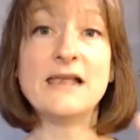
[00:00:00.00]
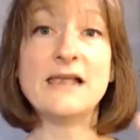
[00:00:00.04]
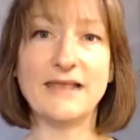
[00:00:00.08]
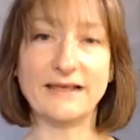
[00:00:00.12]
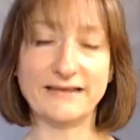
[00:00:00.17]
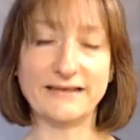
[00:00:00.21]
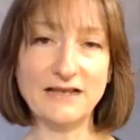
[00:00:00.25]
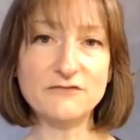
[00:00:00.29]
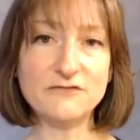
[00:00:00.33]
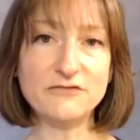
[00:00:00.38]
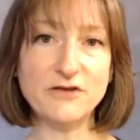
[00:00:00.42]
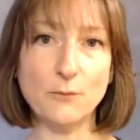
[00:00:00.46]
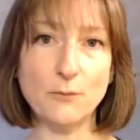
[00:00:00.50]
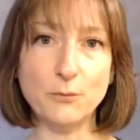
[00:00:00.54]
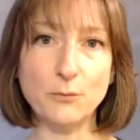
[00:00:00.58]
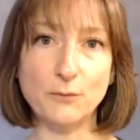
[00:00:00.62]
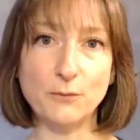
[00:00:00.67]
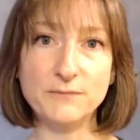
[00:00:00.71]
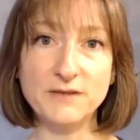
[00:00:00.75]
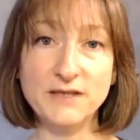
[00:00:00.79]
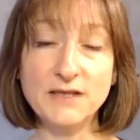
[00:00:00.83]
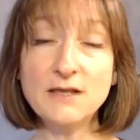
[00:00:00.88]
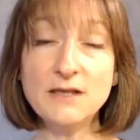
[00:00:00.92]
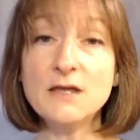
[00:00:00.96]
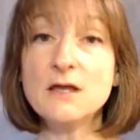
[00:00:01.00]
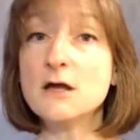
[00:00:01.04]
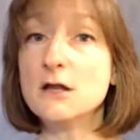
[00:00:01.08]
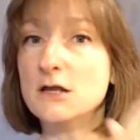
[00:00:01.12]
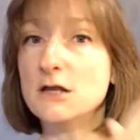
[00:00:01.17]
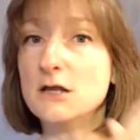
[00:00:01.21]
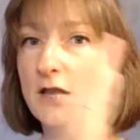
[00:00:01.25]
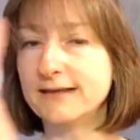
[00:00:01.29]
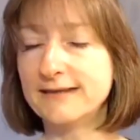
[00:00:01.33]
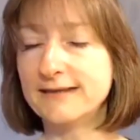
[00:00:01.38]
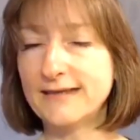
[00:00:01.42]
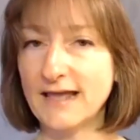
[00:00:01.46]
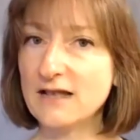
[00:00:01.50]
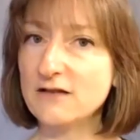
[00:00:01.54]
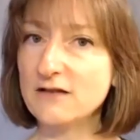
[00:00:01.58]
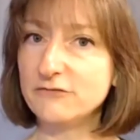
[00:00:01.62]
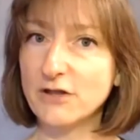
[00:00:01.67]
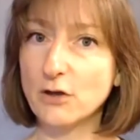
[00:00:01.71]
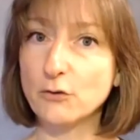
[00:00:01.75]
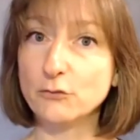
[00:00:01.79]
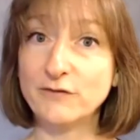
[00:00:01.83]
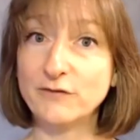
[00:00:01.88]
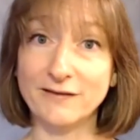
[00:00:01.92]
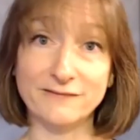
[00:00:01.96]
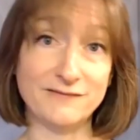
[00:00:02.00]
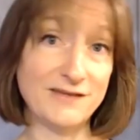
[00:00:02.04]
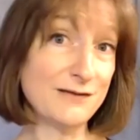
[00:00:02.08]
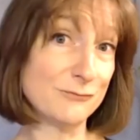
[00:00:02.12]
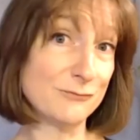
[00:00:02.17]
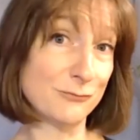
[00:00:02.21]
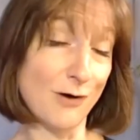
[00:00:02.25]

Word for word: Laquelle vient en premier, laquelle vient en dernier,